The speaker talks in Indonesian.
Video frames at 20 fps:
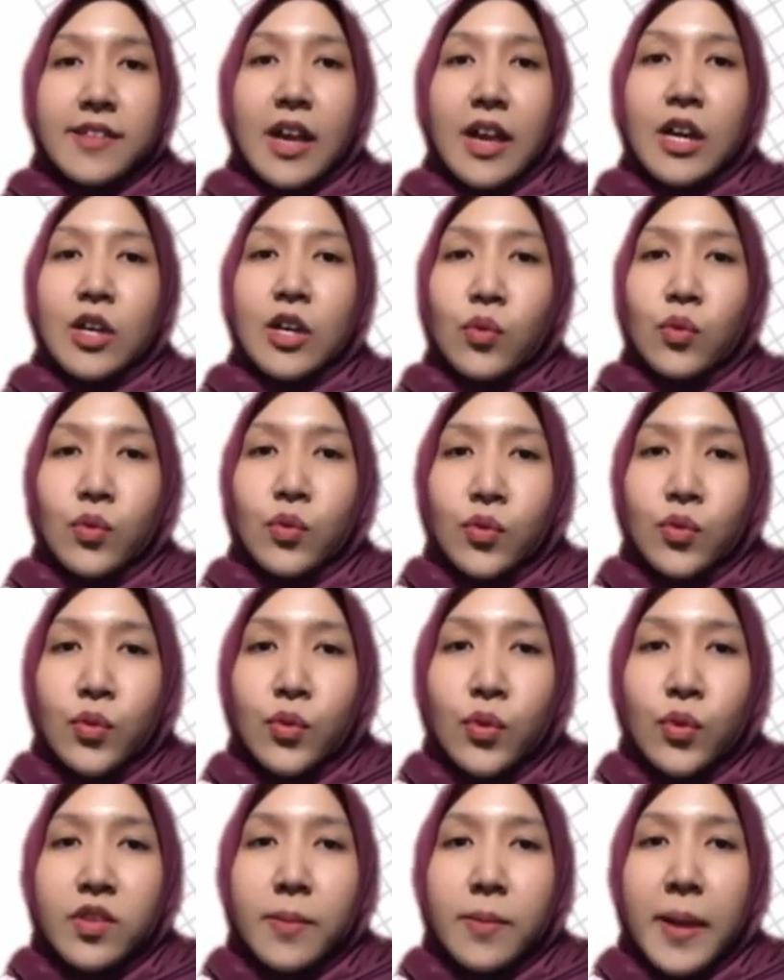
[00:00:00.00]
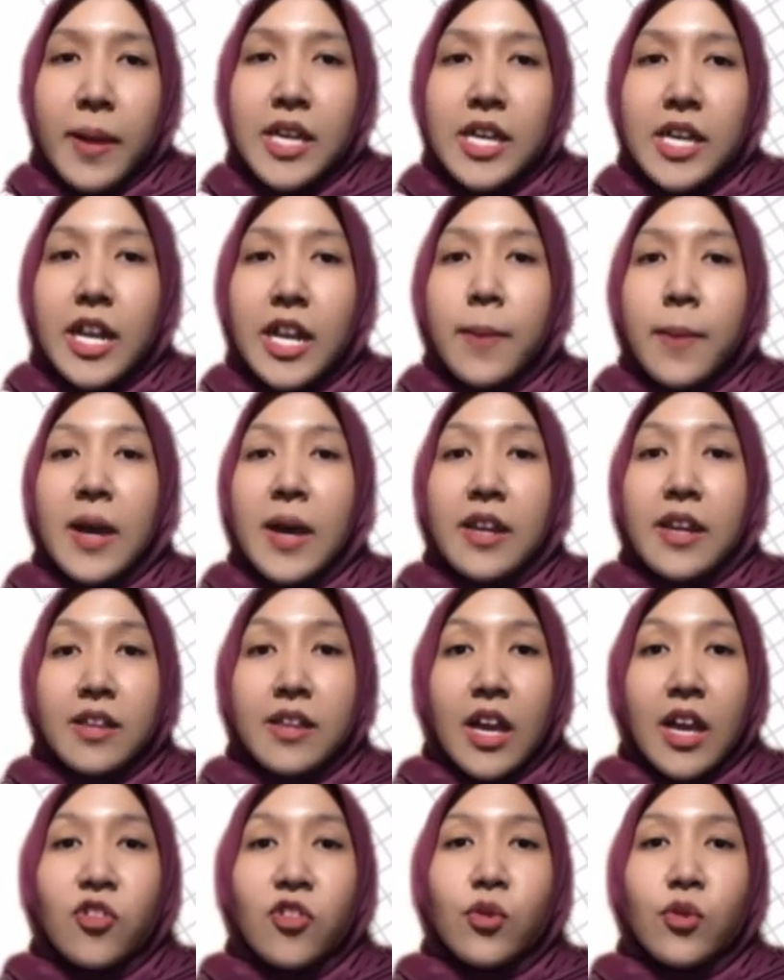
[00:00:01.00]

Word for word: Yang ketujuh, semakin lebarnya